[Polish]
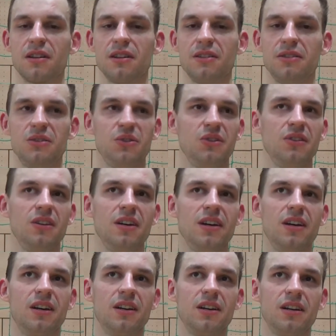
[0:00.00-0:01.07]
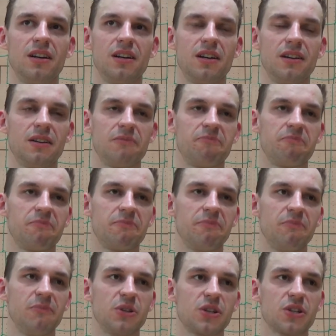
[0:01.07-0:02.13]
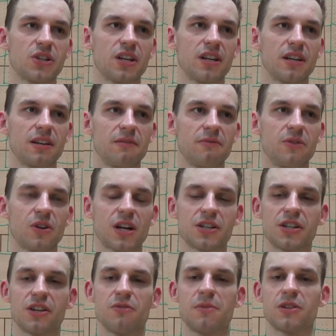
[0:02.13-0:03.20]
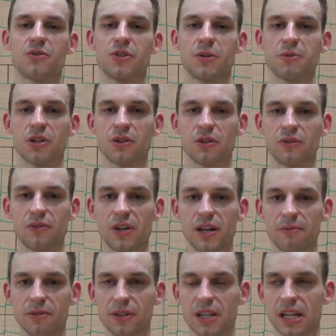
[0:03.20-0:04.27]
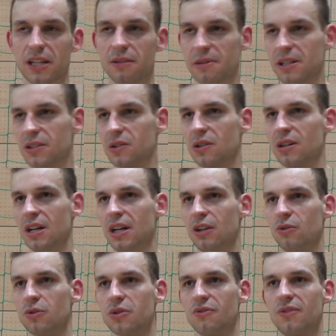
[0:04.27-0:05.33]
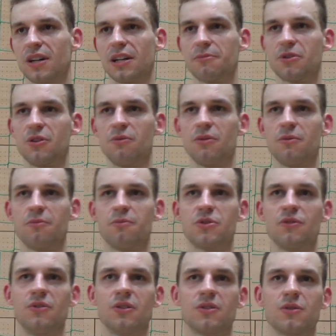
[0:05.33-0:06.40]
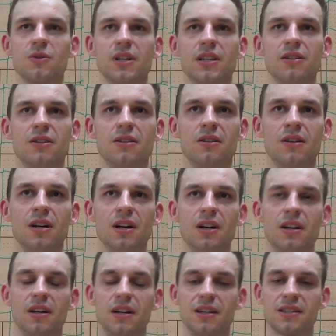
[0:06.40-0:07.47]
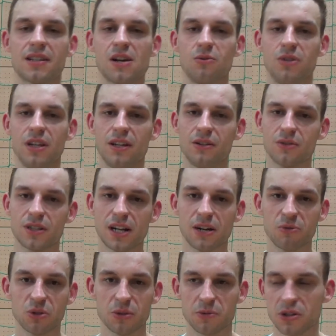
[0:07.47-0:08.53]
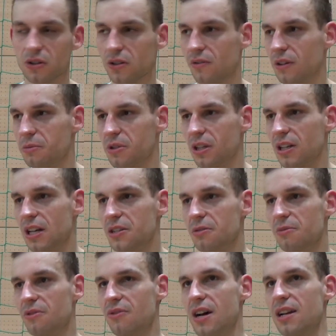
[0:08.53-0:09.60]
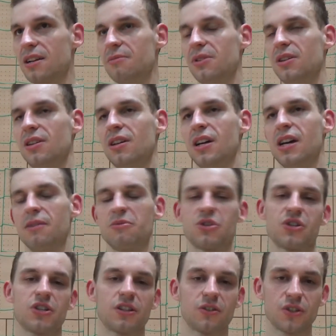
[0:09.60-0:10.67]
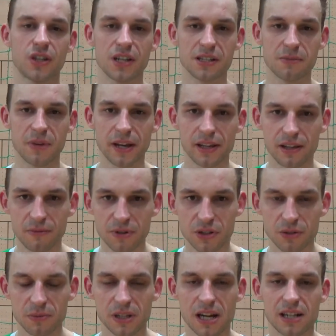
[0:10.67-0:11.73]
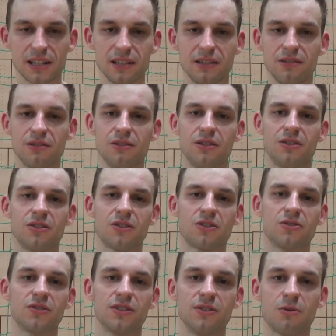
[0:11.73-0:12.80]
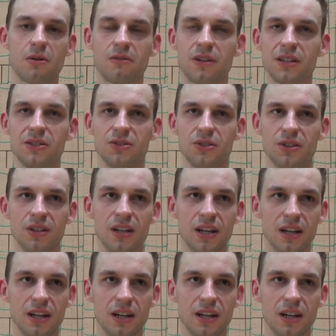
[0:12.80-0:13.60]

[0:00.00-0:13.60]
i e, myślę, że do każdego meczu się przygotowujemy. Trener bardzo dużą wagę przy, przywiązuje do e, scoutingu, staramy się przygotować przed każdym rywalem i myślę, że to się nie zmieni, będziemy dalej to kontynuować i